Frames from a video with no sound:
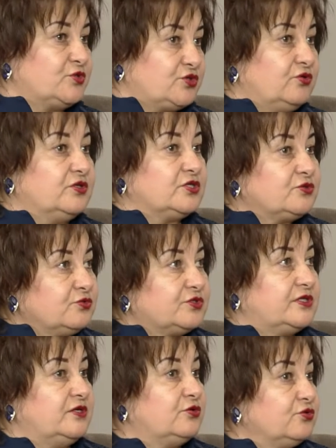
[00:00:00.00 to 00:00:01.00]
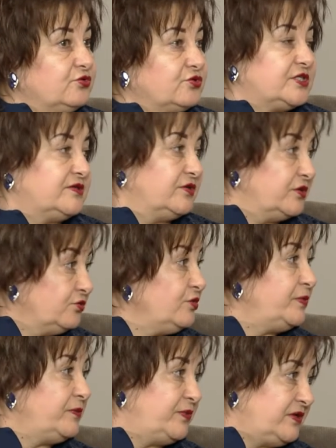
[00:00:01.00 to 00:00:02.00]
школы искусств или художественной, но и
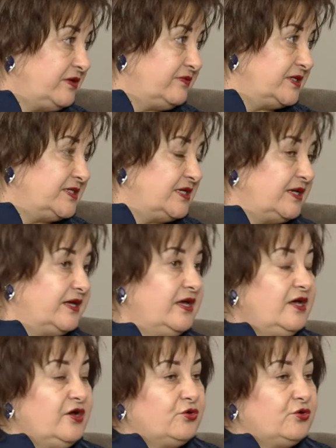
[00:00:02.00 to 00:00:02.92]
преподавателей.